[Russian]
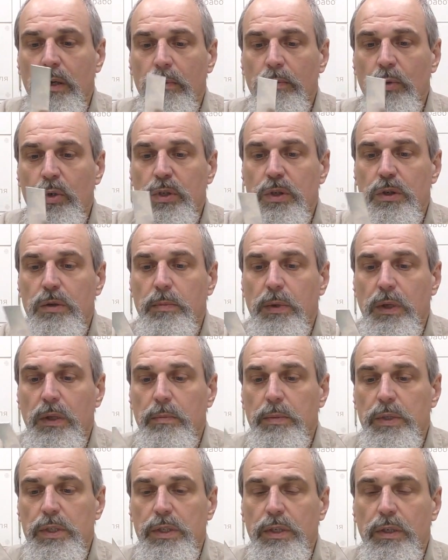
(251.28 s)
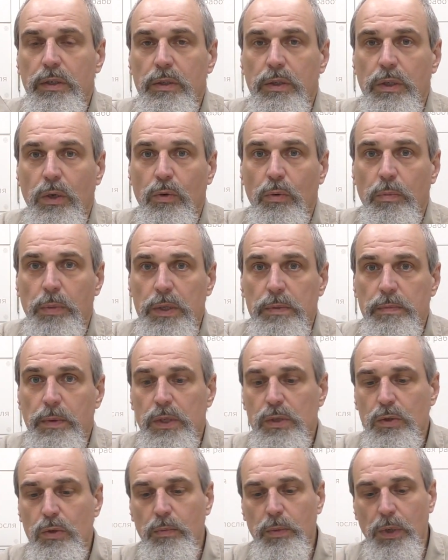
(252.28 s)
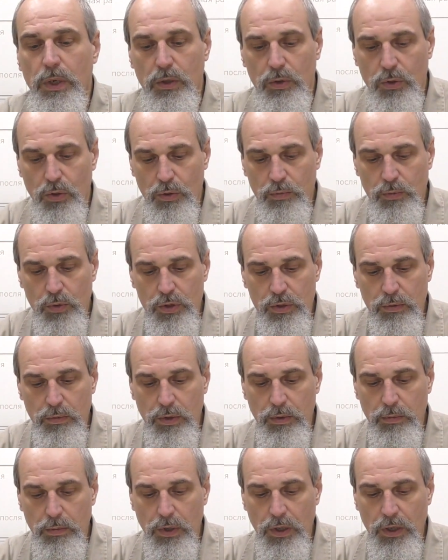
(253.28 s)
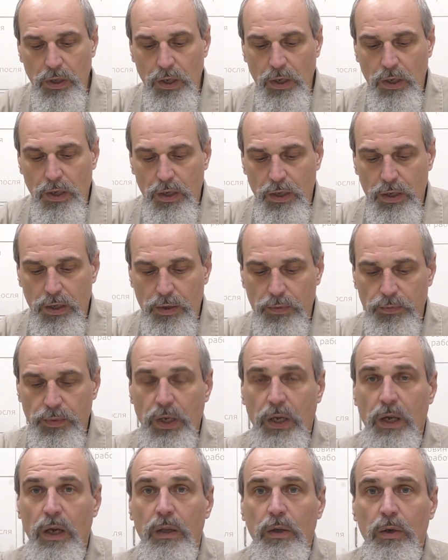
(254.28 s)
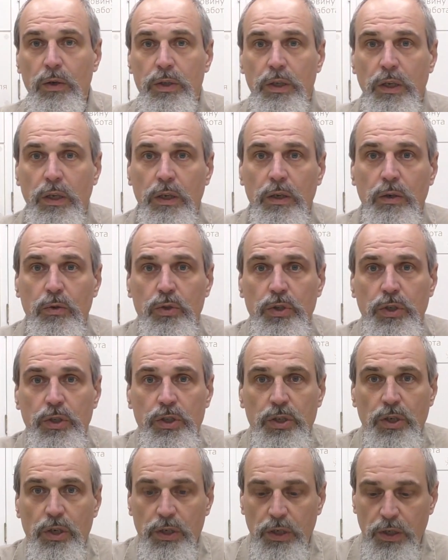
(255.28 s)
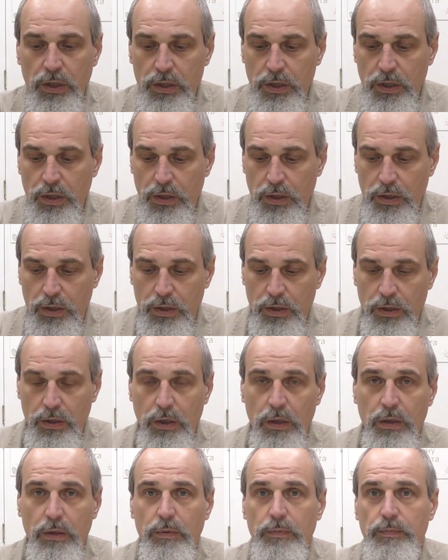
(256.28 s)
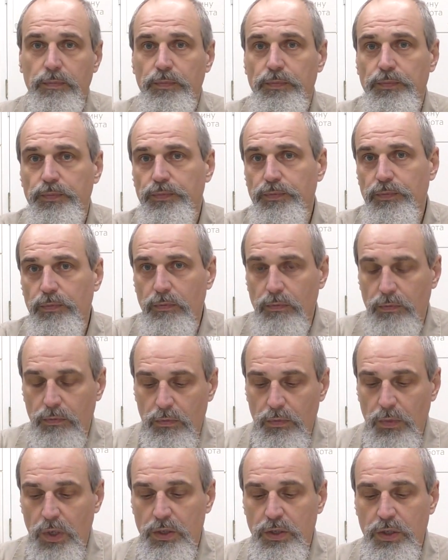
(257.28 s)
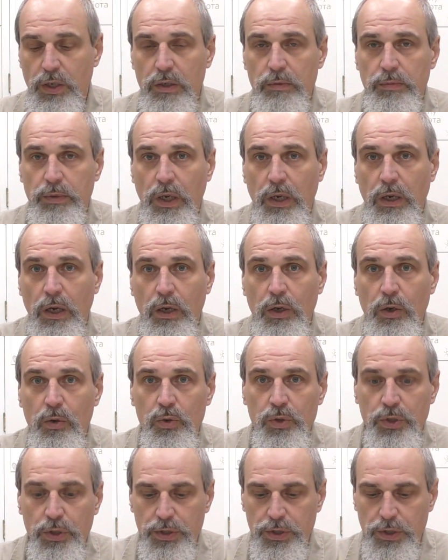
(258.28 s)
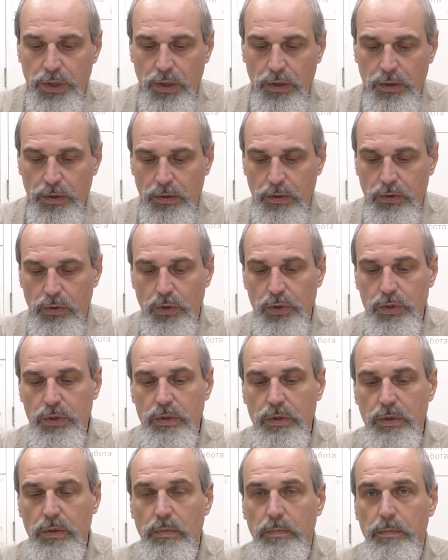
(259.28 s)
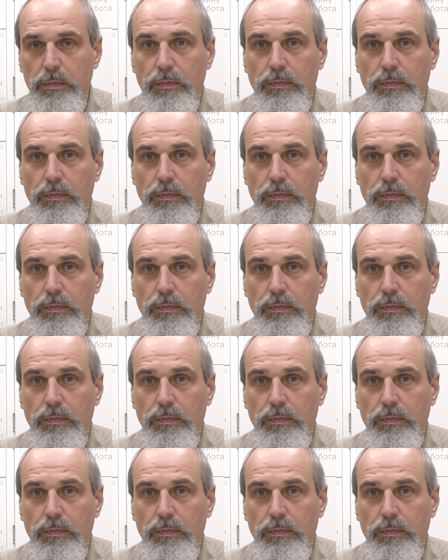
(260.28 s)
можно было бы сделать такую приспособу, которую можно было бы наколоть и уже чертить, э, скажем так, окружности. То есть, э,